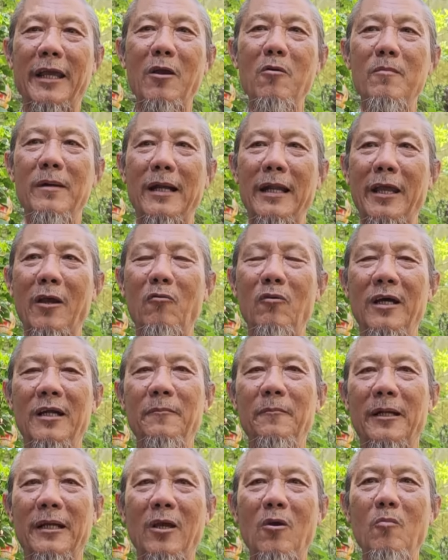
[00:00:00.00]
kéo mà leo
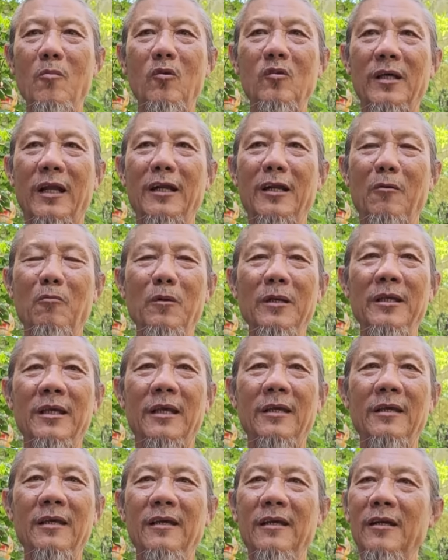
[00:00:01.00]
lên mà kéo biểu tình không quý
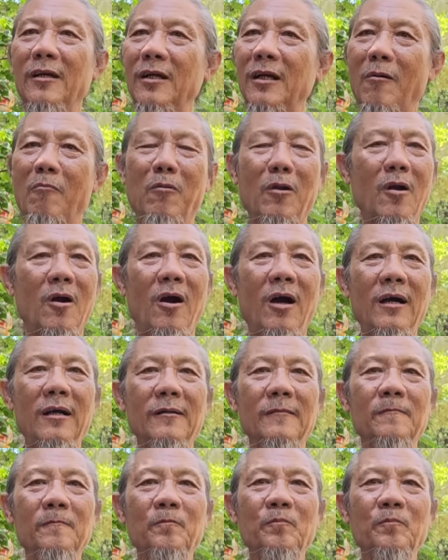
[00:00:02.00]
vị? Không có.